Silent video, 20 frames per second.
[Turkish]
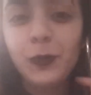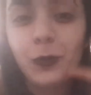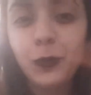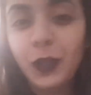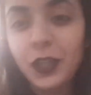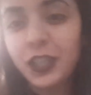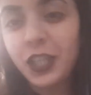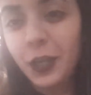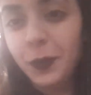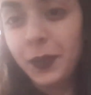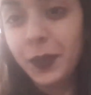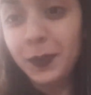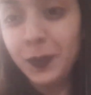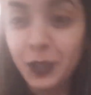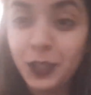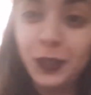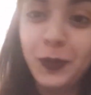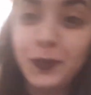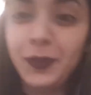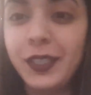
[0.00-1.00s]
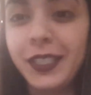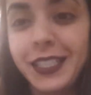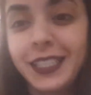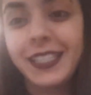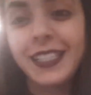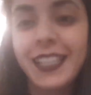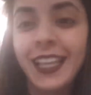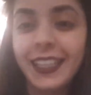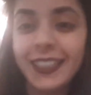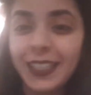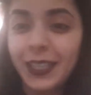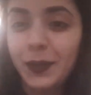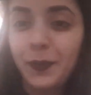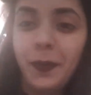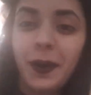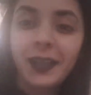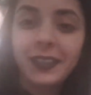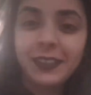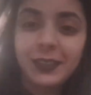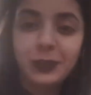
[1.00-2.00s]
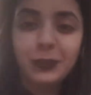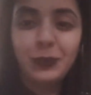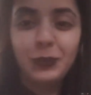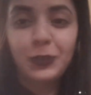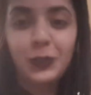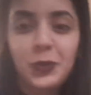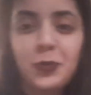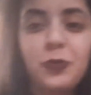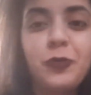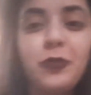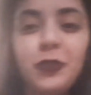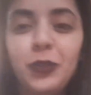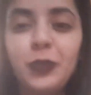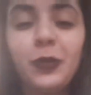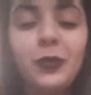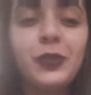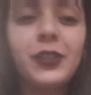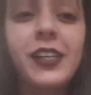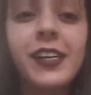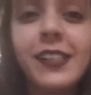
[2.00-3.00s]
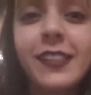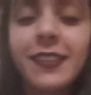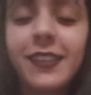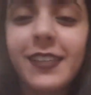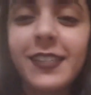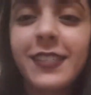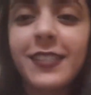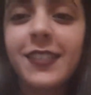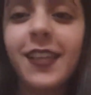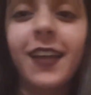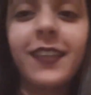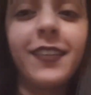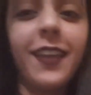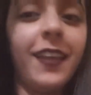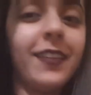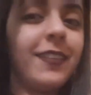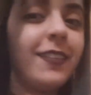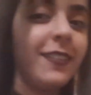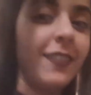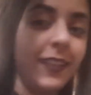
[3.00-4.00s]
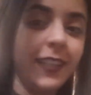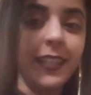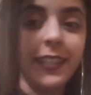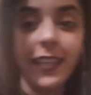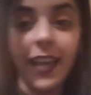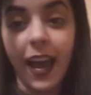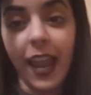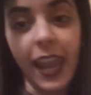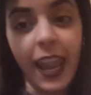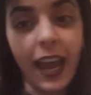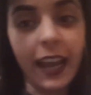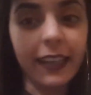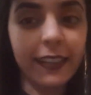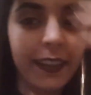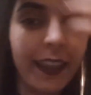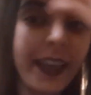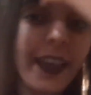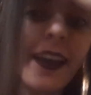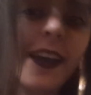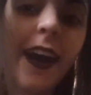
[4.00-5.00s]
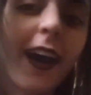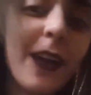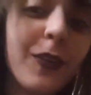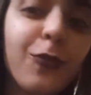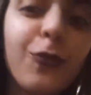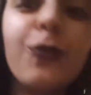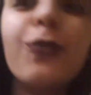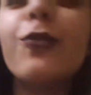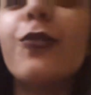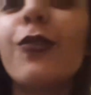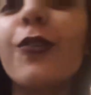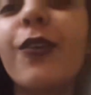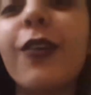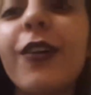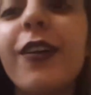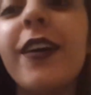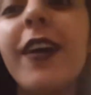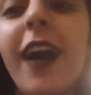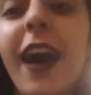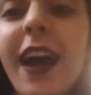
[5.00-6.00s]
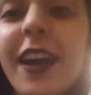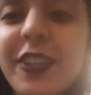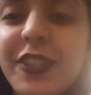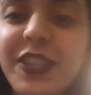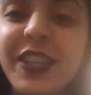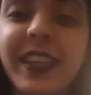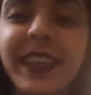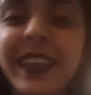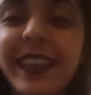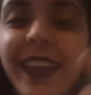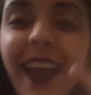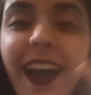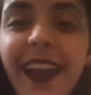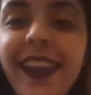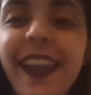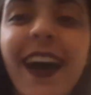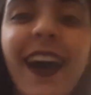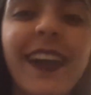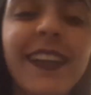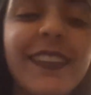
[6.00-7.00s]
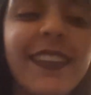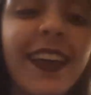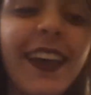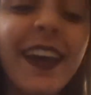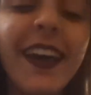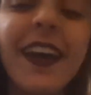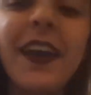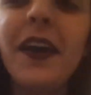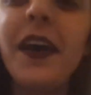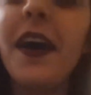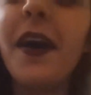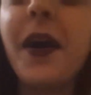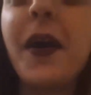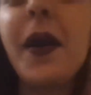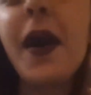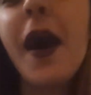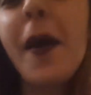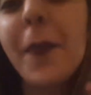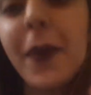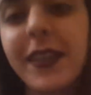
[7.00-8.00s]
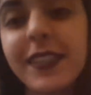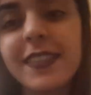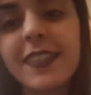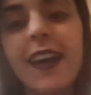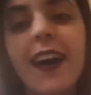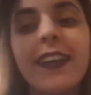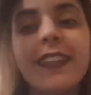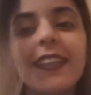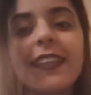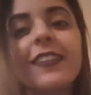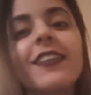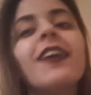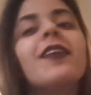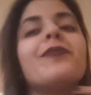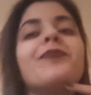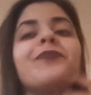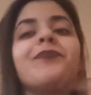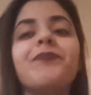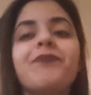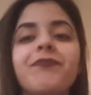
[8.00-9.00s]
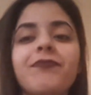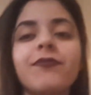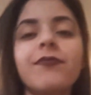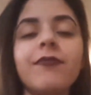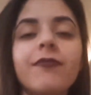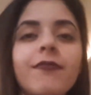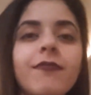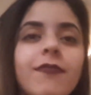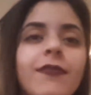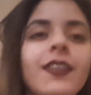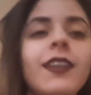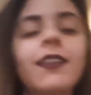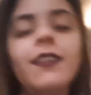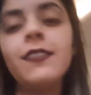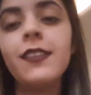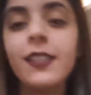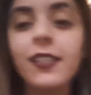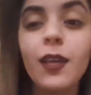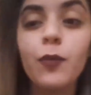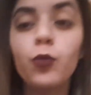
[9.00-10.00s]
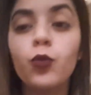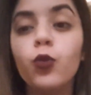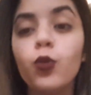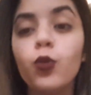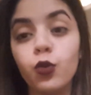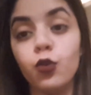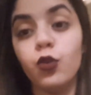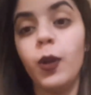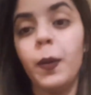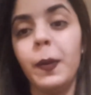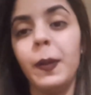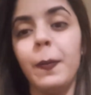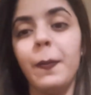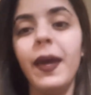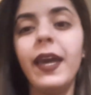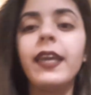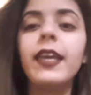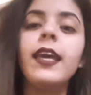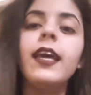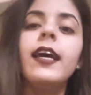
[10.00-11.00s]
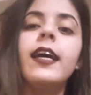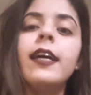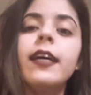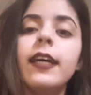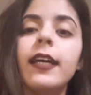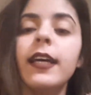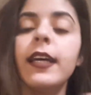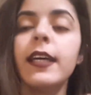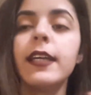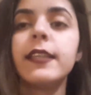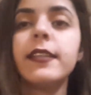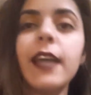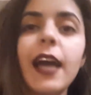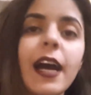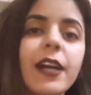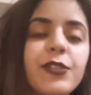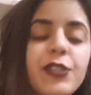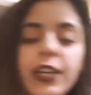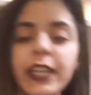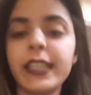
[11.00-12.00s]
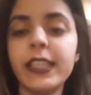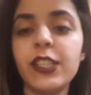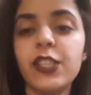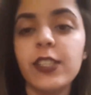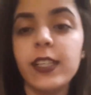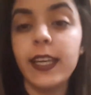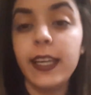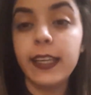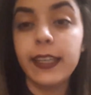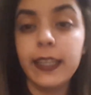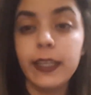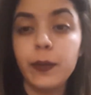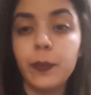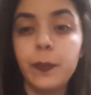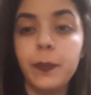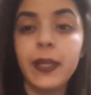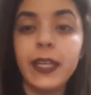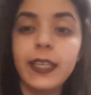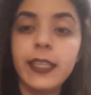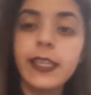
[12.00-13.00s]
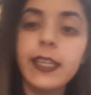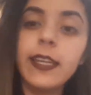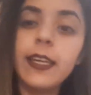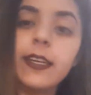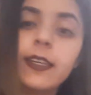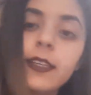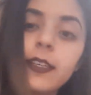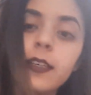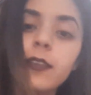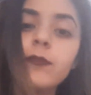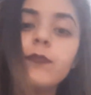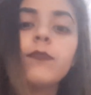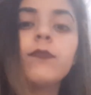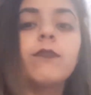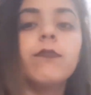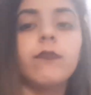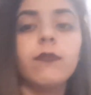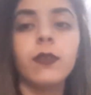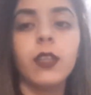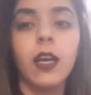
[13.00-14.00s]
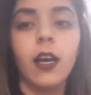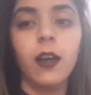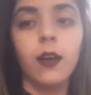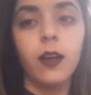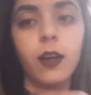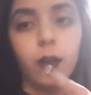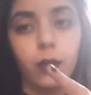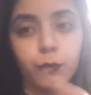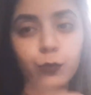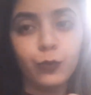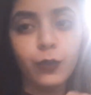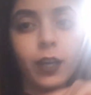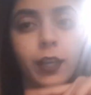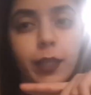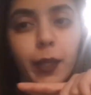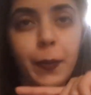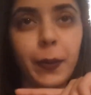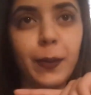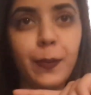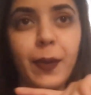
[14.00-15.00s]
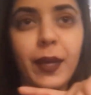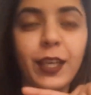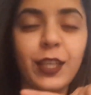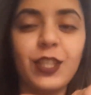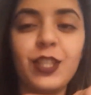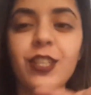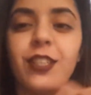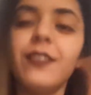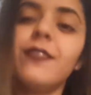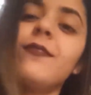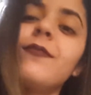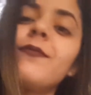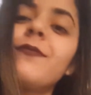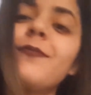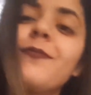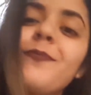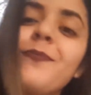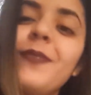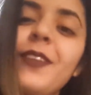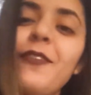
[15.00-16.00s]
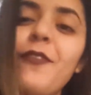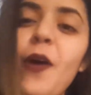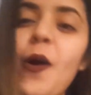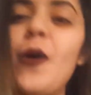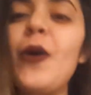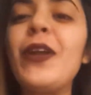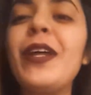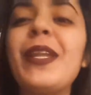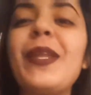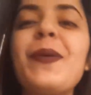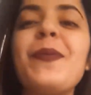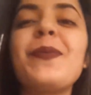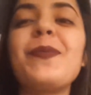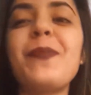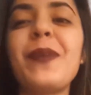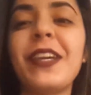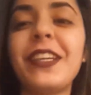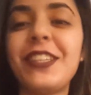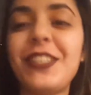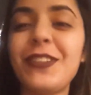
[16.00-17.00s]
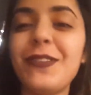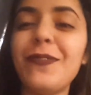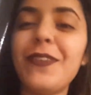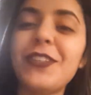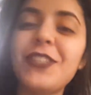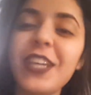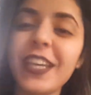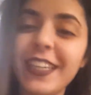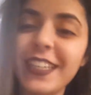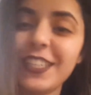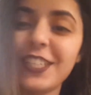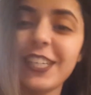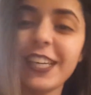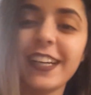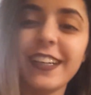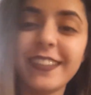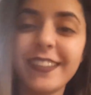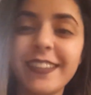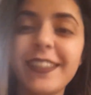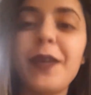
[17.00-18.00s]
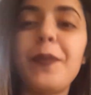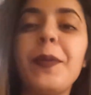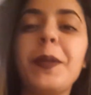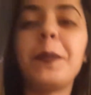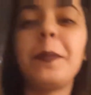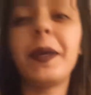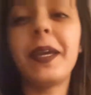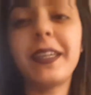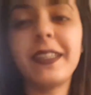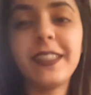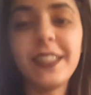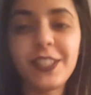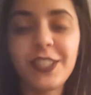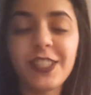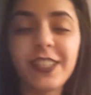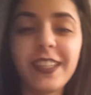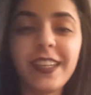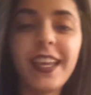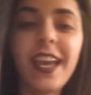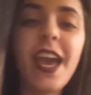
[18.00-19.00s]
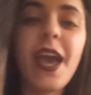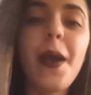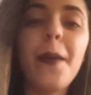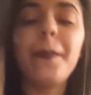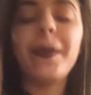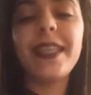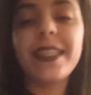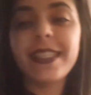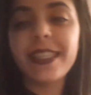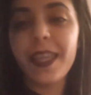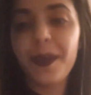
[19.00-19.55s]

ulaşabilmişimdir size diyeyim artık. Çünkü bu videonun kalitesi zaten yerlerde. Her türlü her şeyi yerlerde. Amaç sadece size duyurabilmek. Diğer çekilişle ilgili bilgileri alabilmek için ve öğrenebilmek için ve çekilişe katılabilmek için beni